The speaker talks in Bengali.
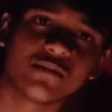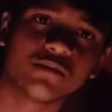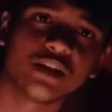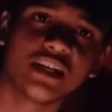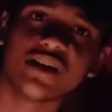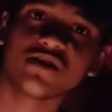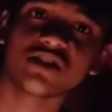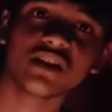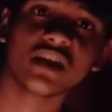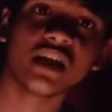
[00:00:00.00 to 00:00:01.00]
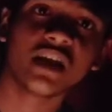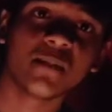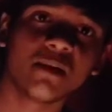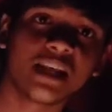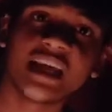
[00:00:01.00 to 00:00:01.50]
যাব এটাই হচ্ছে
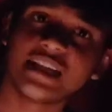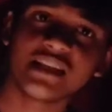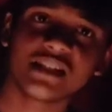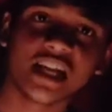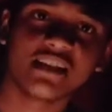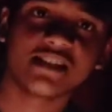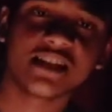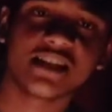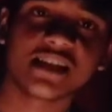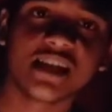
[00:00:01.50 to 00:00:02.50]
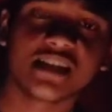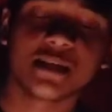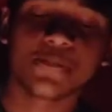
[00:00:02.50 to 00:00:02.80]
মানে এইটা চ্যালেঞ্জ ঠিক আছে গাইস